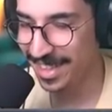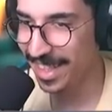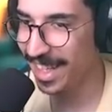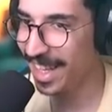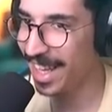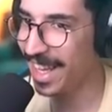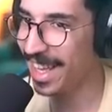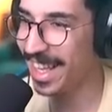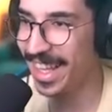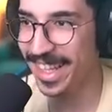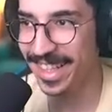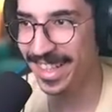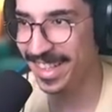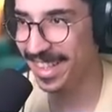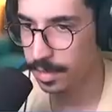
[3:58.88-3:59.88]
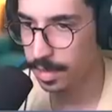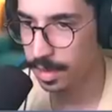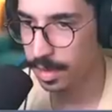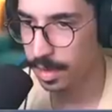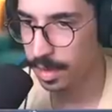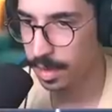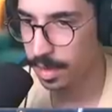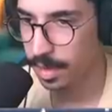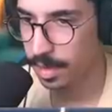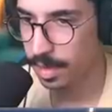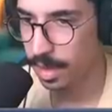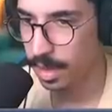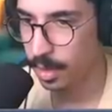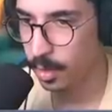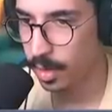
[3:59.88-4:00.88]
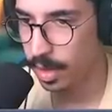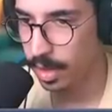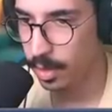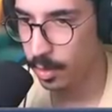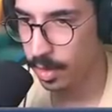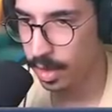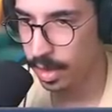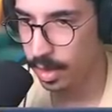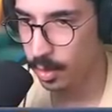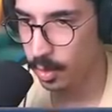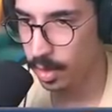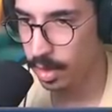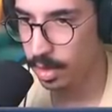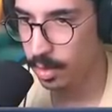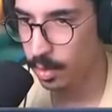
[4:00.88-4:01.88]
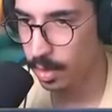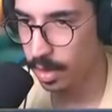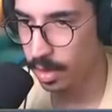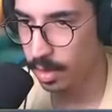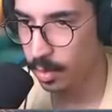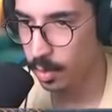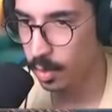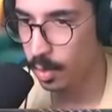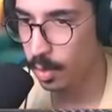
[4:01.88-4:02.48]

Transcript: يا عيني ايوه ايوه ايوه ايوه ايوه